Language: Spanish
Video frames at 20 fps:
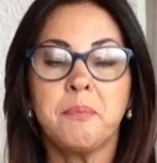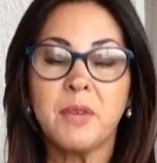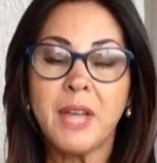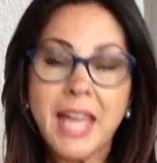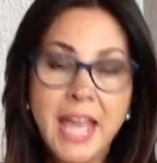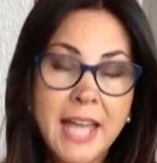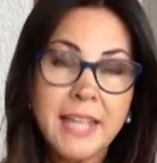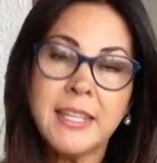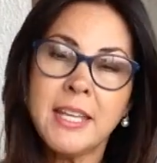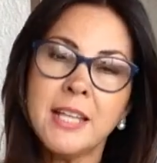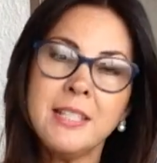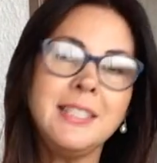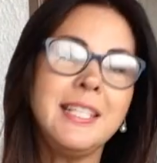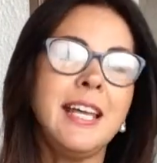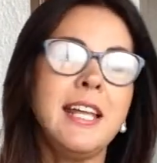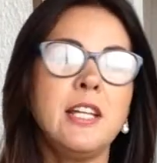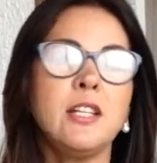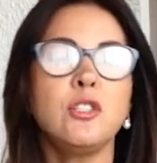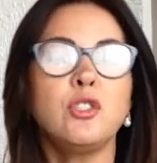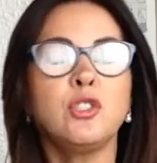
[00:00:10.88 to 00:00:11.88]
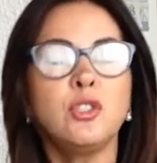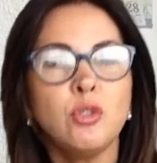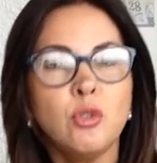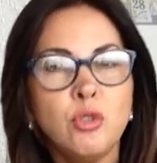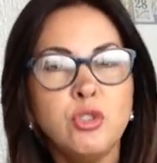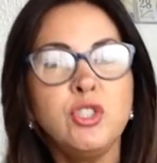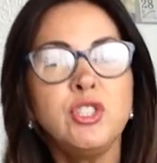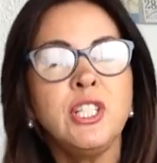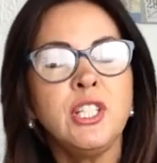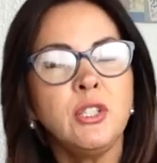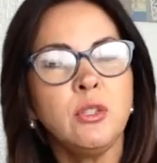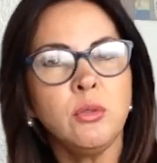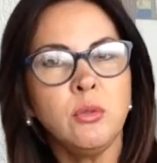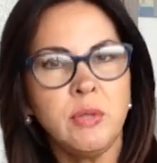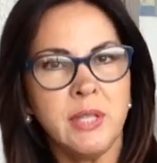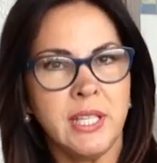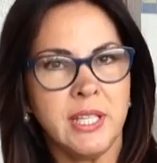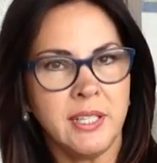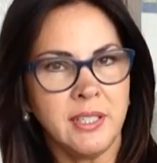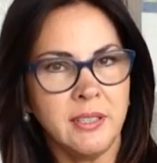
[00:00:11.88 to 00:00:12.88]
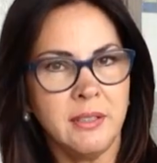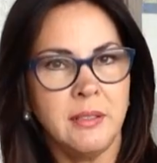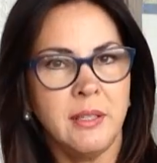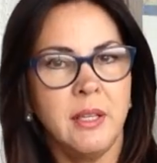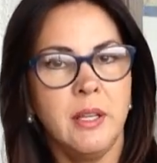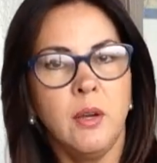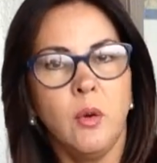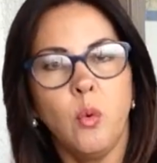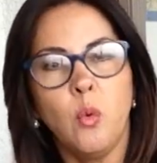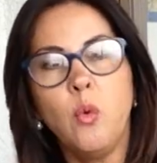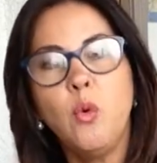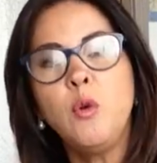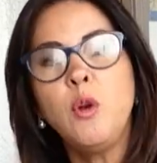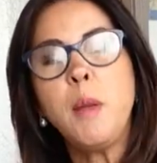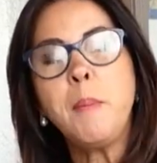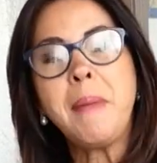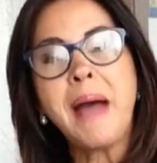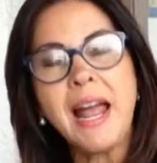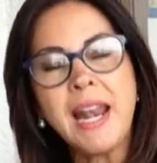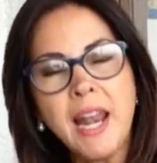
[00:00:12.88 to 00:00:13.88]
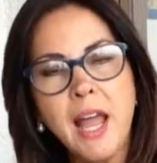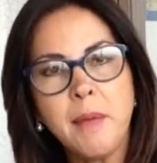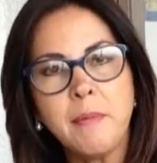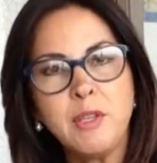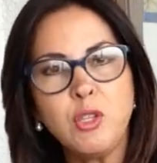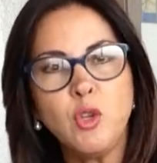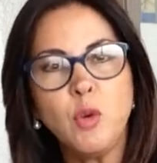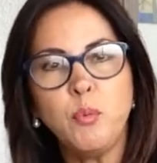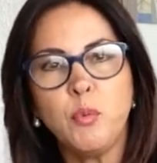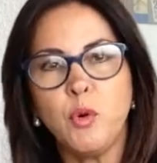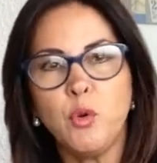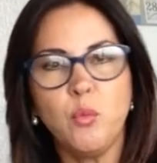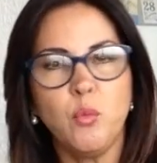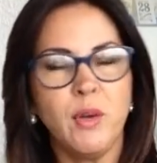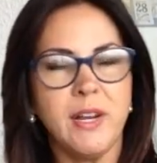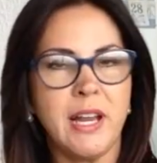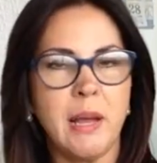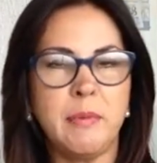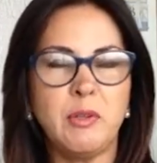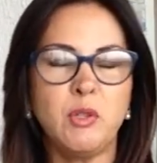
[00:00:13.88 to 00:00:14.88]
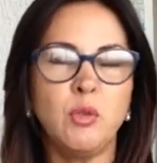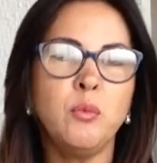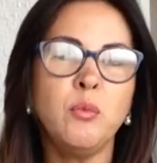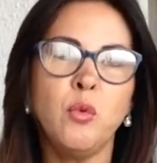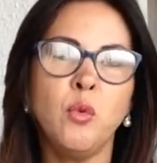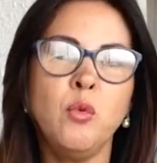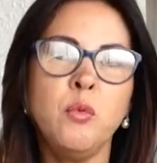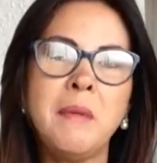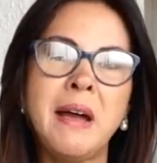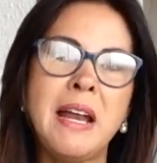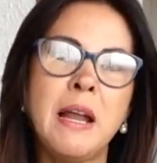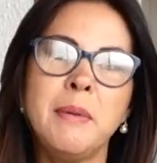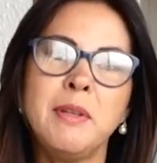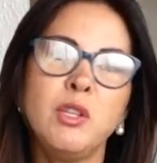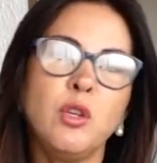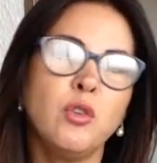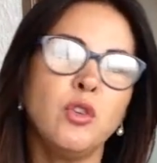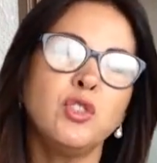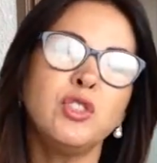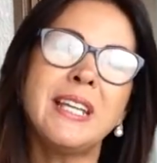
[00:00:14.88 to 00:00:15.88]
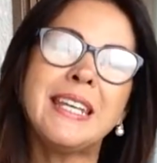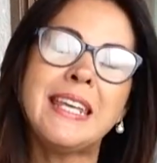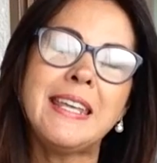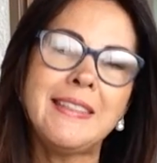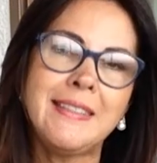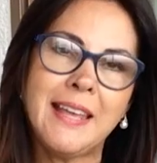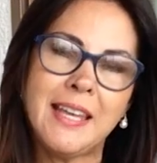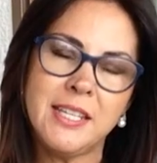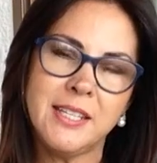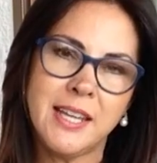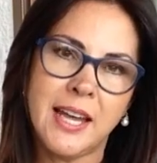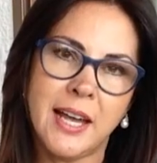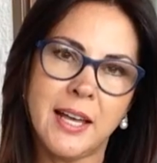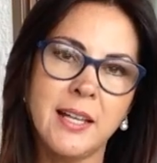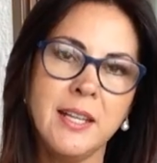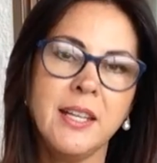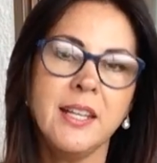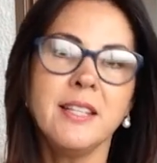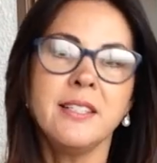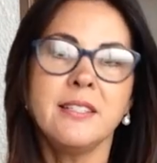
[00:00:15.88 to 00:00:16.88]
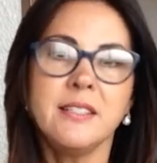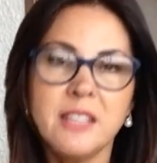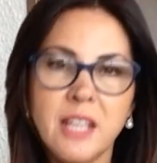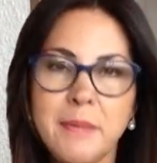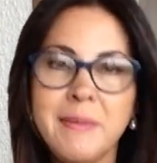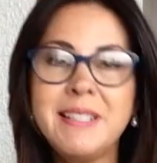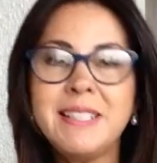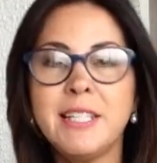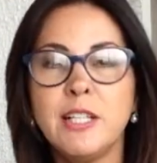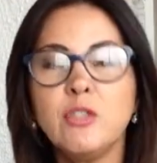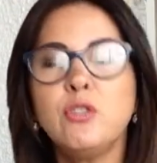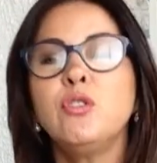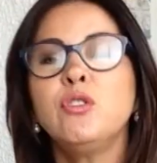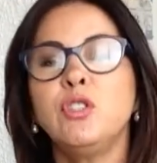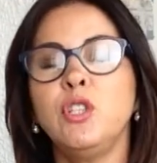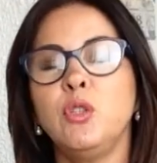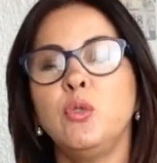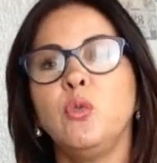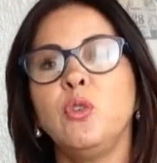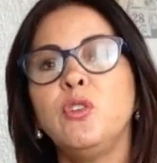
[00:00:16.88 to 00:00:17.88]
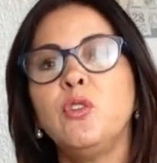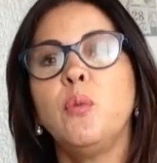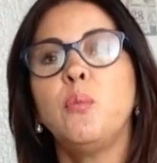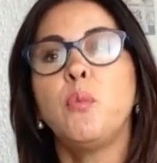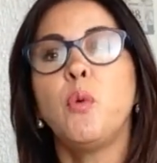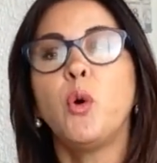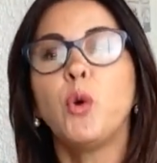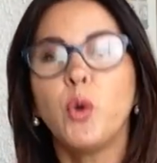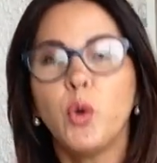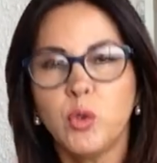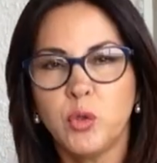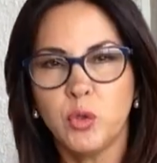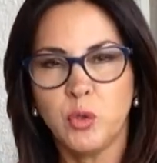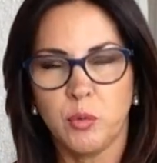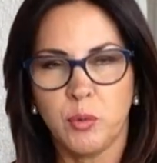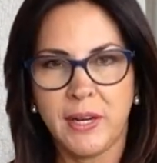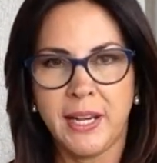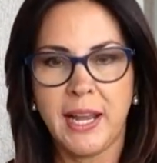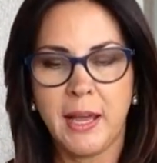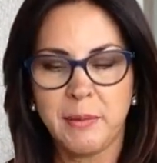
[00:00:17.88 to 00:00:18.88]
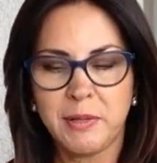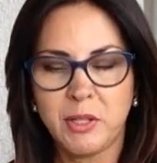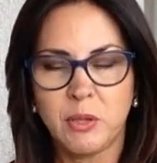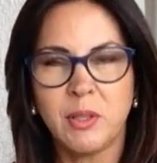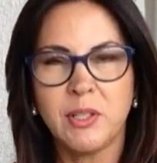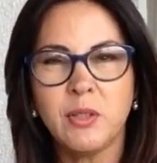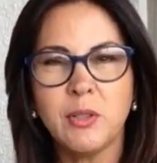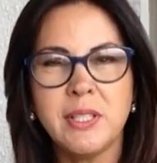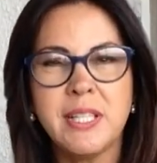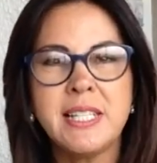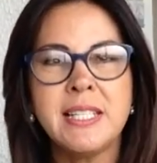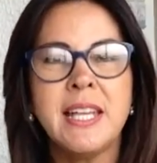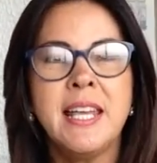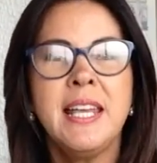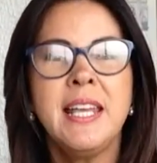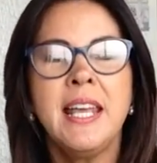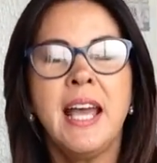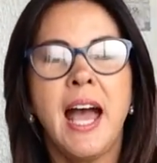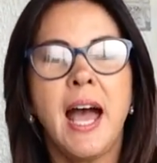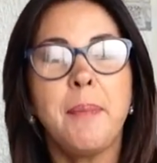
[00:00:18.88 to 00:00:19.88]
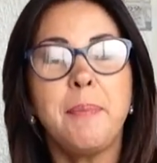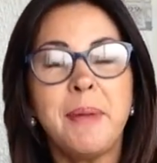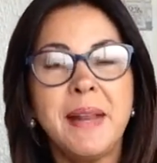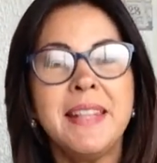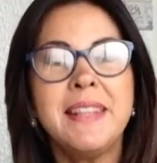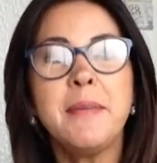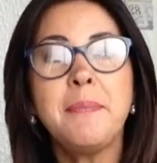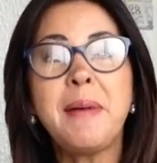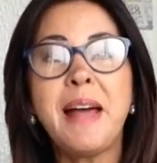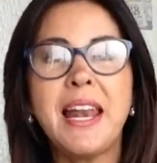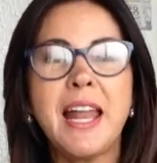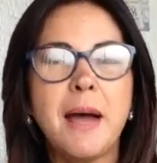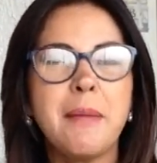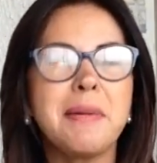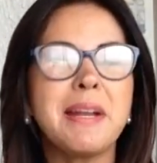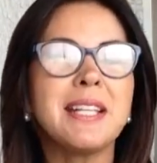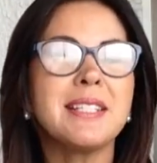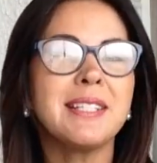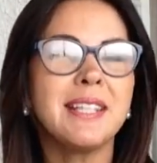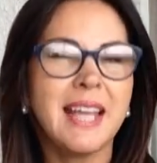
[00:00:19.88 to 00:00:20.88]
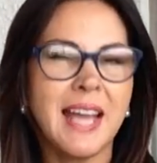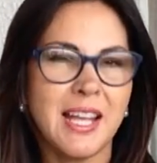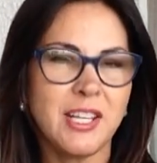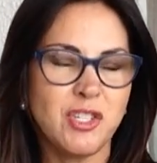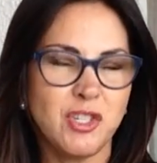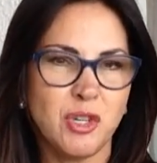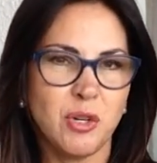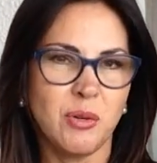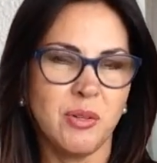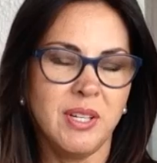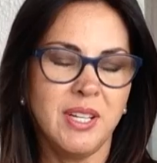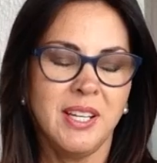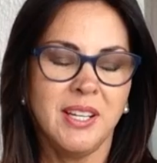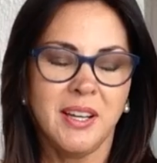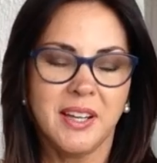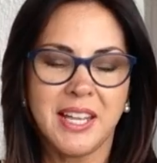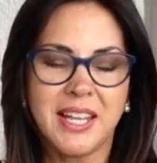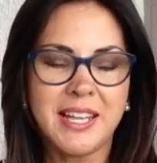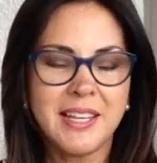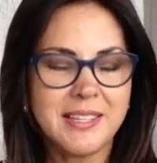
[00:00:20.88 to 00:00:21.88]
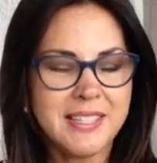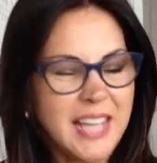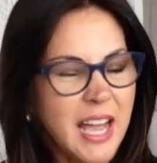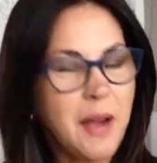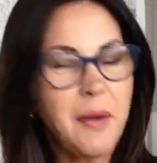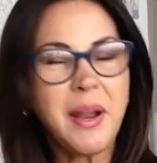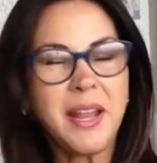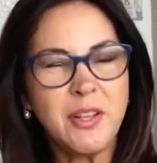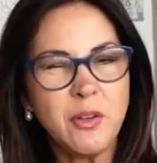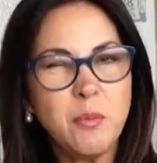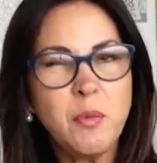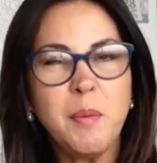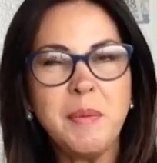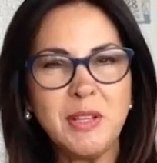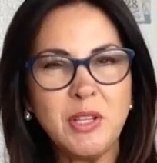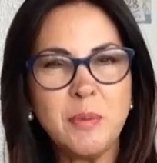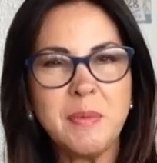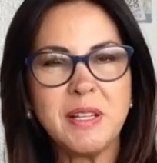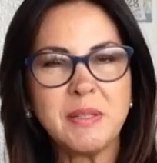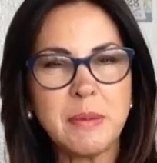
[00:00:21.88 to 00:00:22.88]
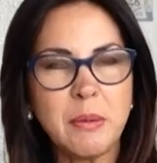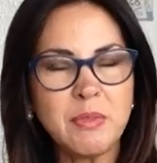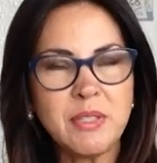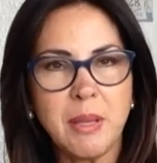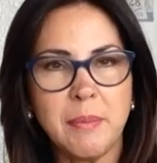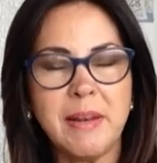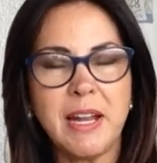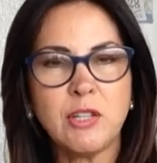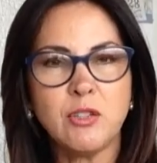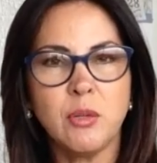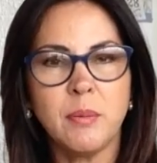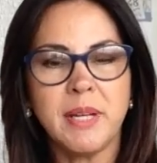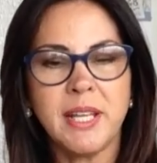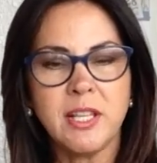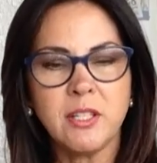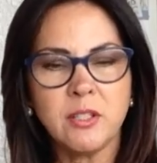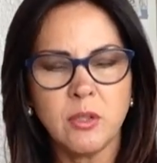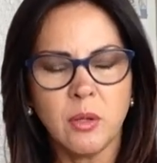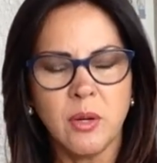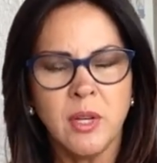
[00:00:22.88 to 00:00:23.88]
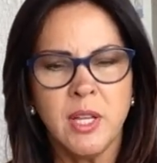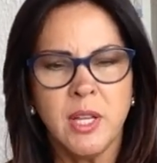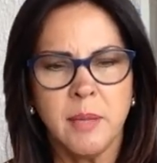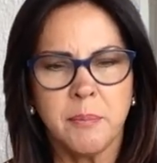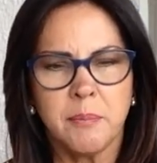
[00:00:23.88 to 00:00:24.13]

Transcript: ¿Qué hay que hacer? Sustituir un mal hábito por un buen hábito. Un, mal hábito no se quita y ya, debe ser sustituido por otro buen hábito. Entonces, aprende palabras gancho. Eh, ya en un momento más vamos a hablar sobre esto.